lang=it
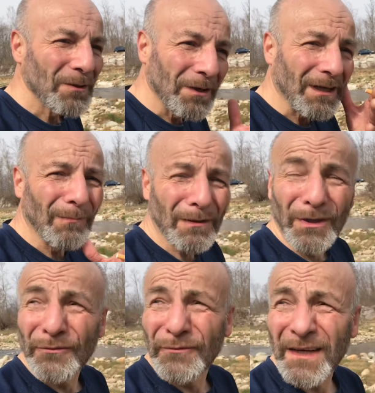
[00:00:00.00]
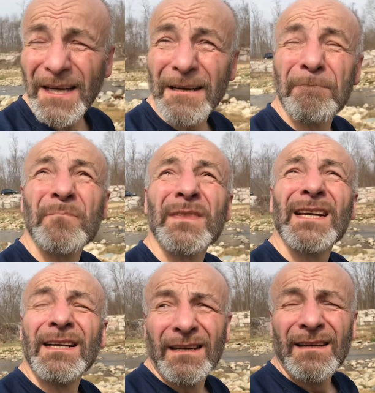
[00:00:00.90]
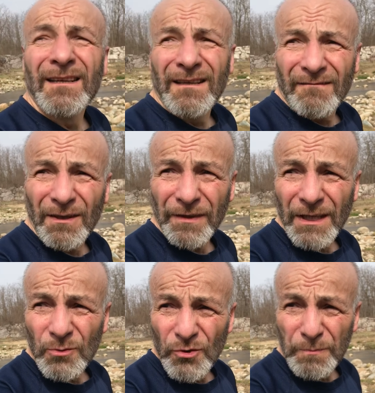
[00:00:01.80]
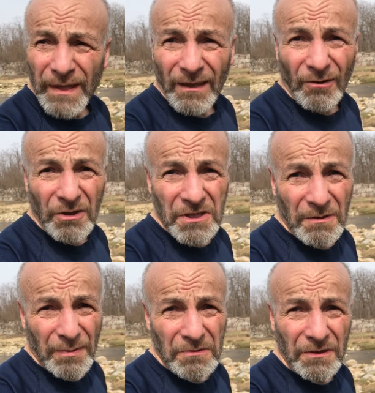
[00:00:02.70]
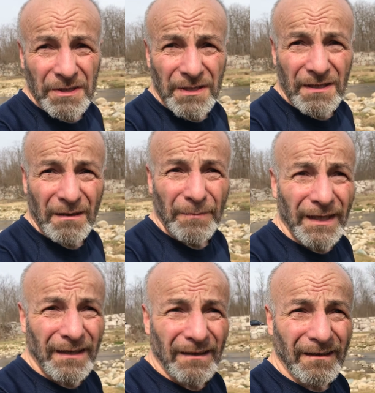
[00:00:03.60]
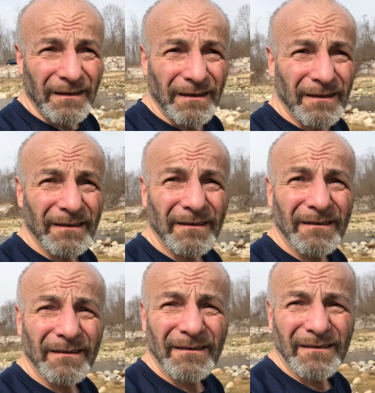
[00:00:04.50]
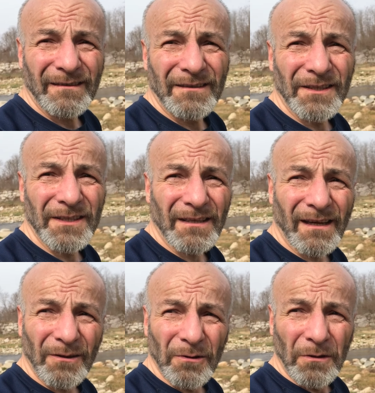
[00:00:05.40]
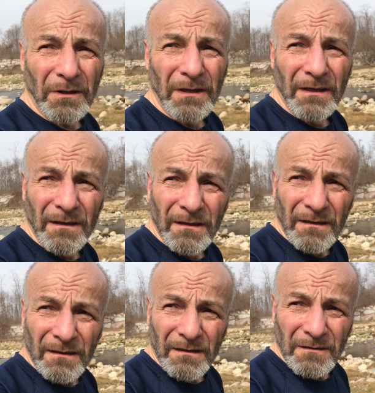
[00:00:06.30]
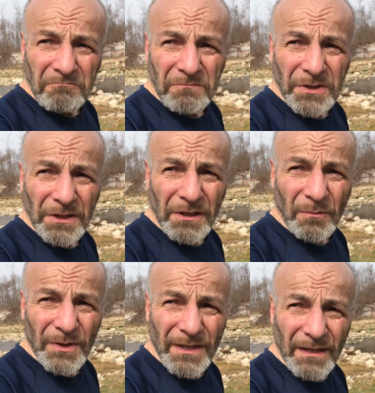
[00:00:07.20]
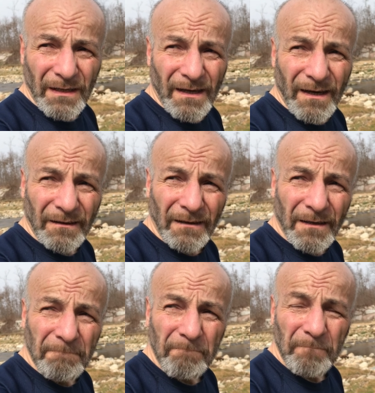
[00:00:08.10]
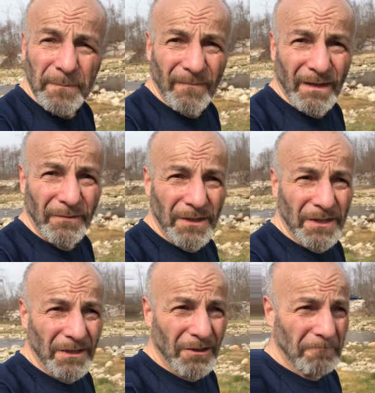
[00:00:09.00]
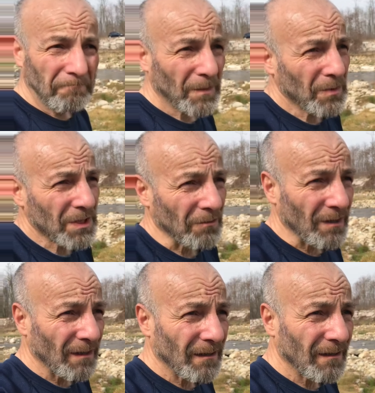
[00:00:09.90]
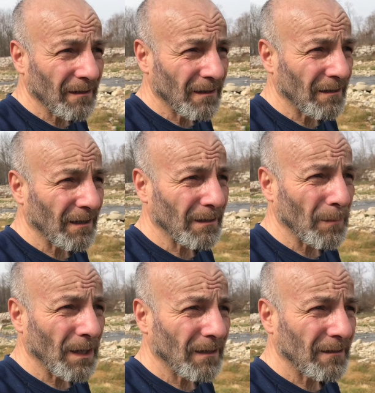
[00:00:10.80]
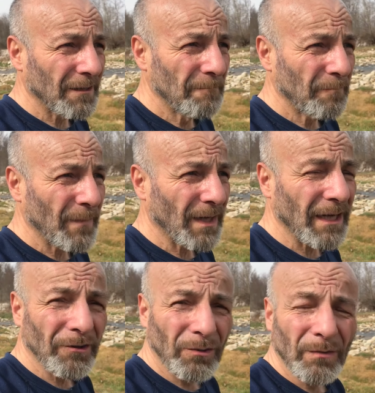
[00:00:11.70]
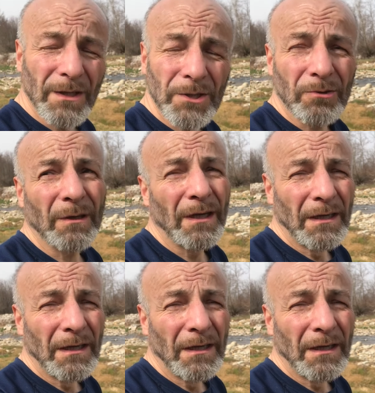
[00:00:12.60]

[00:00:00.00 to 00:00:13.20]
ho anche la barba da fare vado a vedere sullo spacca ossa penso che si stia bene ci saranno 5-6 gradi là freschino comincio ad andare a dare una tablata magari vado in una zona